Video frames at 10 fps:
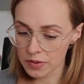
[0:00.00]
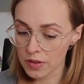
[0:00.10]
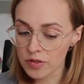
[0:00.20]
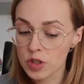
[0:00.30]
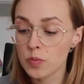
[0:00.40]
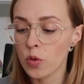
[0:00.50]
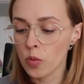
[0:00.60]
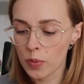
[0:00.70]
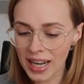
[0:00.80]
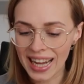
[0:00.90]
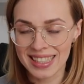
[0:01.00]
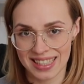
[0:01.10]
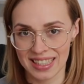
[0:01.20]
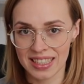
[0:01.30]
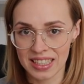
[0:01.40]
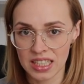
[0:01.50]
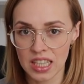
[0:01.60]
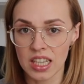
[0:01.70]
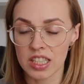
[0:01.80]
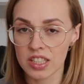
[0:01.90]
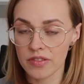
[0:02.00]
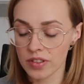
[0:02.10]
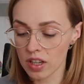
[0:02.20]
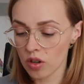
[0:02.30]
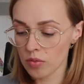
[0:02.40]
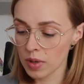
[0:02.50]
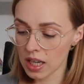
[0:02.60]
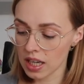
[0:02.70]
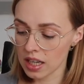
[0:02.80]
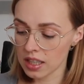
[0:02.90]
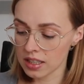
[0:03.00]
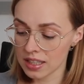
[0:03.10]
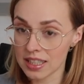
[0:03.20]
we współpracy z wieloma